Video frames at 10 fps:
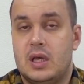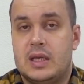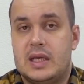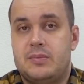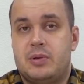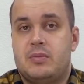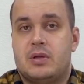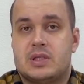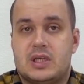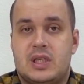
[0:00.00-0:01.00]
Я не
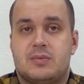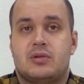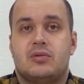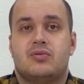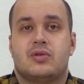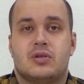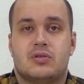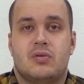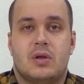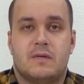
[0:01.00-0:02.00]
понимаю, зачем слушать
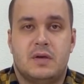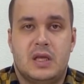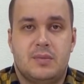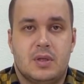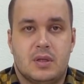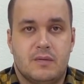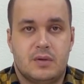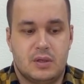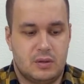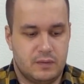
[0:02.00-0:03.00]
столько времени вот
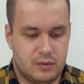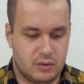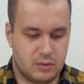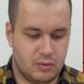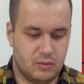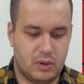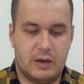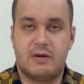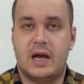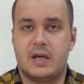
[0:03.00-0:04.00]
это вот
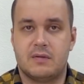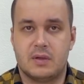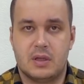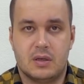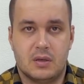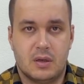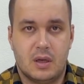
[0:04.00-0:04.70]
уговаривание